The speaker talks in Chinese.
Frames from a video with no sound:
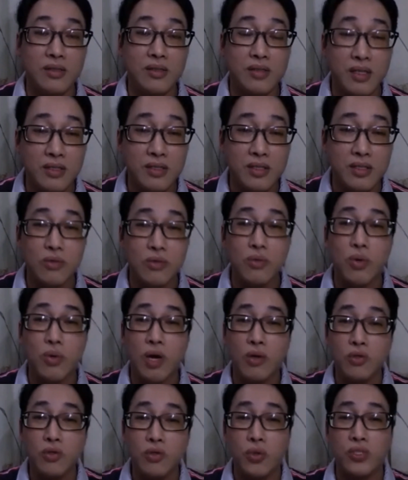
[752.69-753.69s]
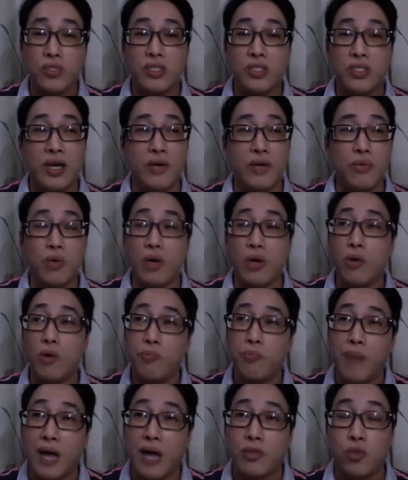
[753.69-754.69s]
但是我要做起来，我要
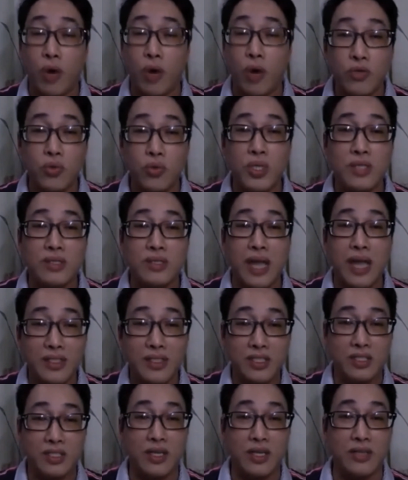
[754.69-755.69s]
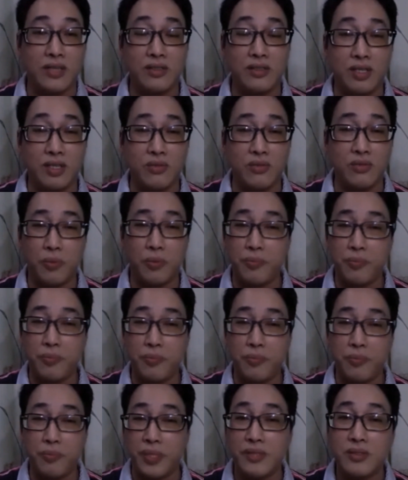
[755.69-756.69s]
把团队带起来之前，我
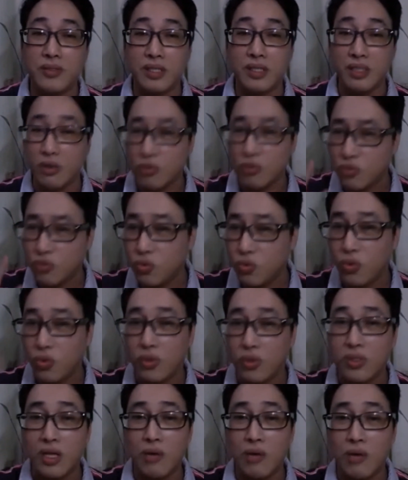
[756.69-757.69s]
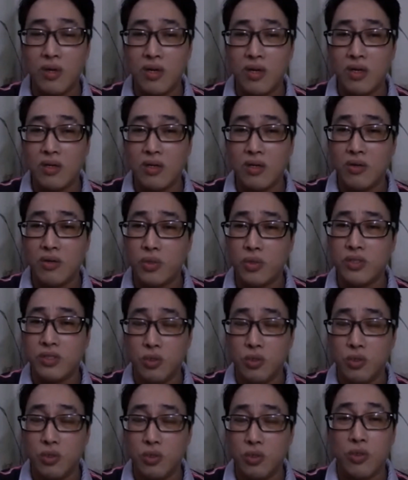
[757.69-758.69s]
本身要做到，我
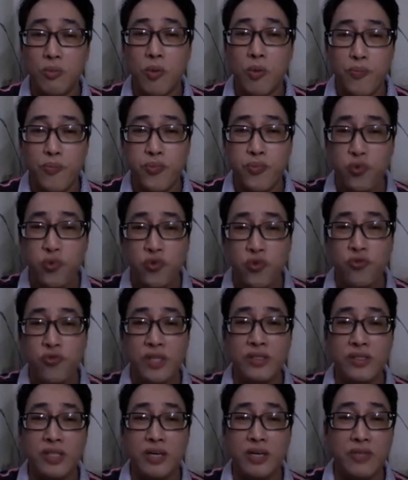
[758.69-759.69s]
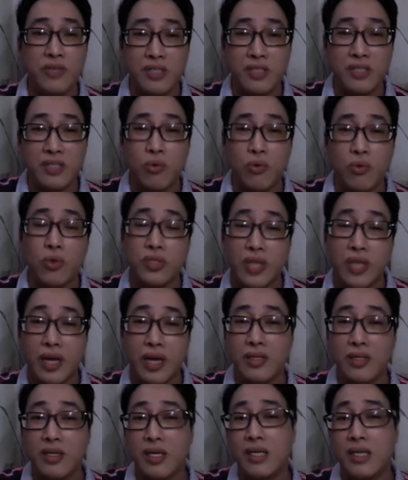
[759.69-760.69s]
有什么部分的 result，我才
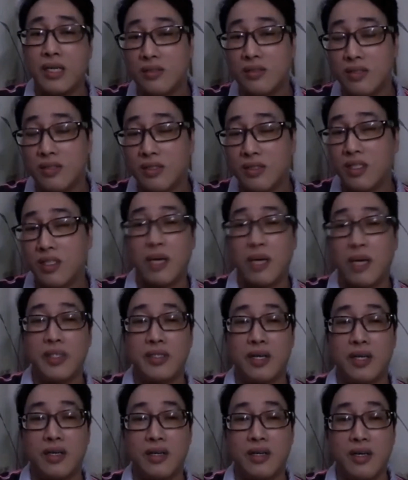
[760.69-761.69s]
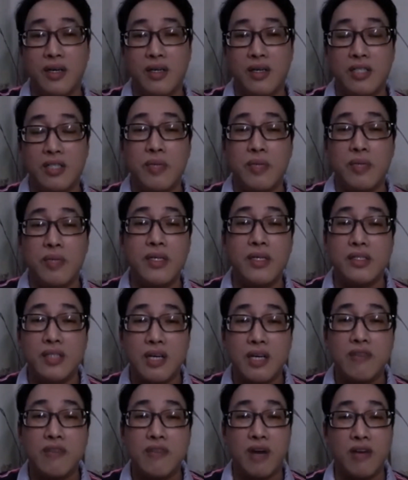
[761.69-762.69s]
可以跟他们讲，你们跟这
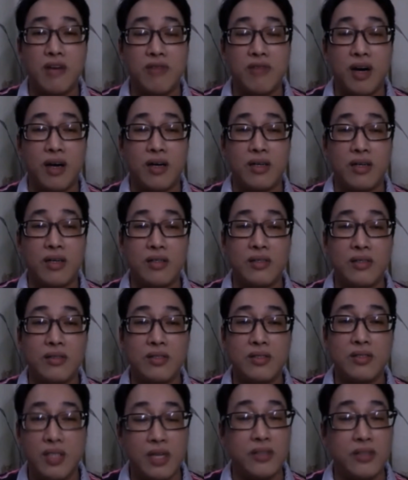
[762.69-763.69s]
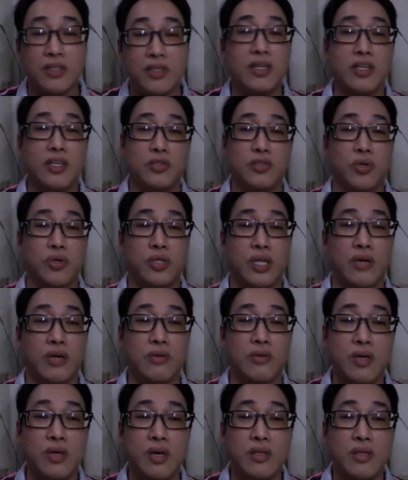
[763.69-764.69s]
个方法，这肯定可以做得
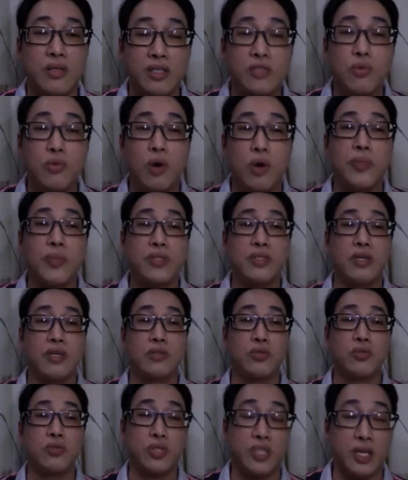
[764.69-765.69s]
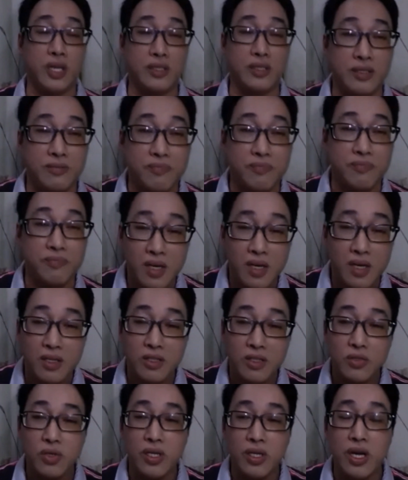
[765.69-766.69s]
到。但是我本身要做起来先，
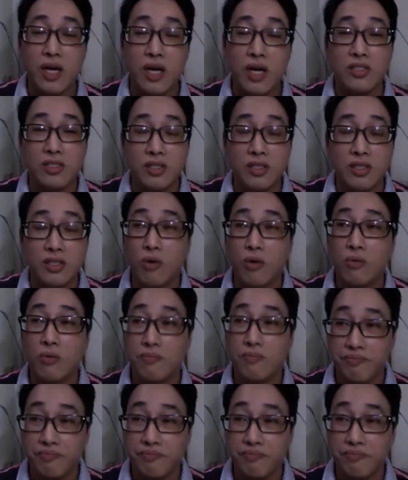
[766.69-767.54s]
所以那个时候，